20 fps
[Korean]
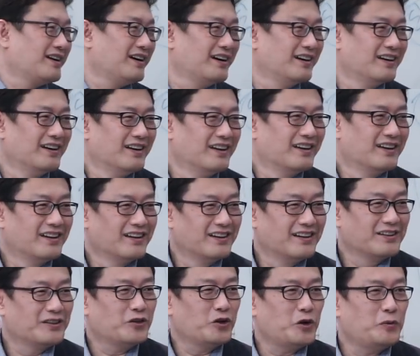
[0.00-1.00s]
그러니까
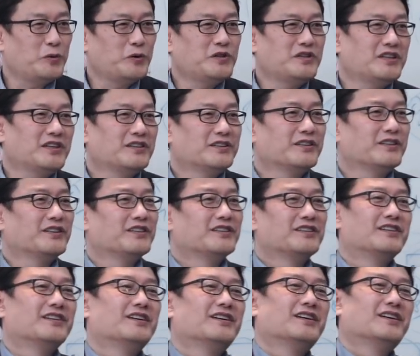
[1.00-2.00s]
들어보시자고요.
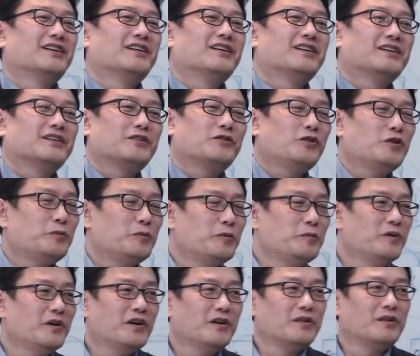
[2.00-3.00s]

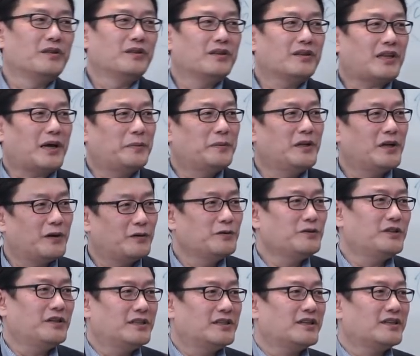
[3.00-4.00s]
들어보면 답이
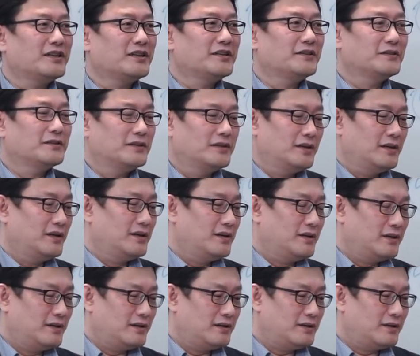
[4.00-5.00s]
나올 수 있잖아요.
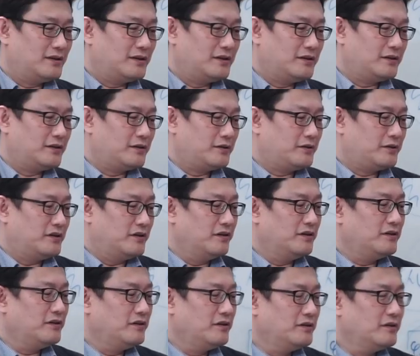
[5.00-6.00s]

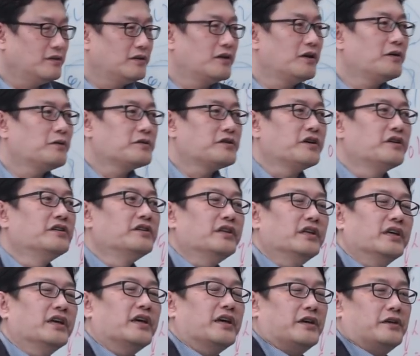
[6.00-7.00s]
그런 거라고
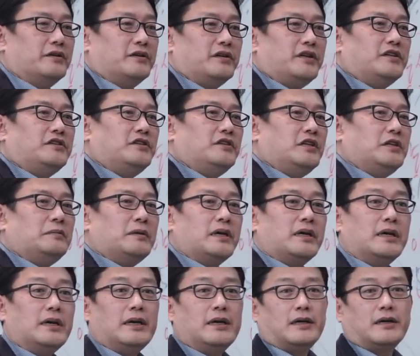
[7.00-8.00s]
저는 이해해요.
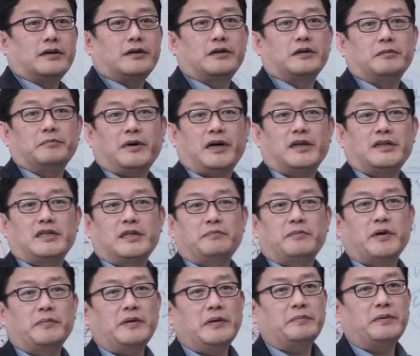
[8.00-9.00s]
예수님의 그런
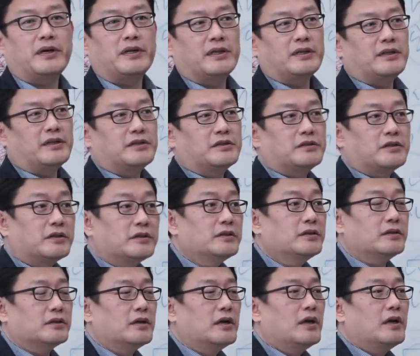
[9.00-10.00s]
바리세파 비판에 대해서
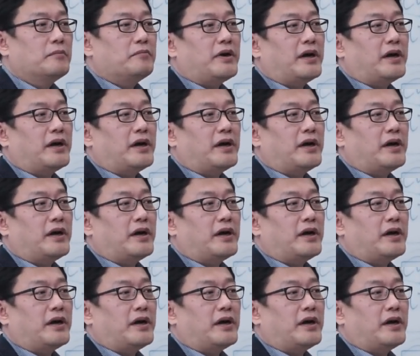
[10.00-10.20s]
저는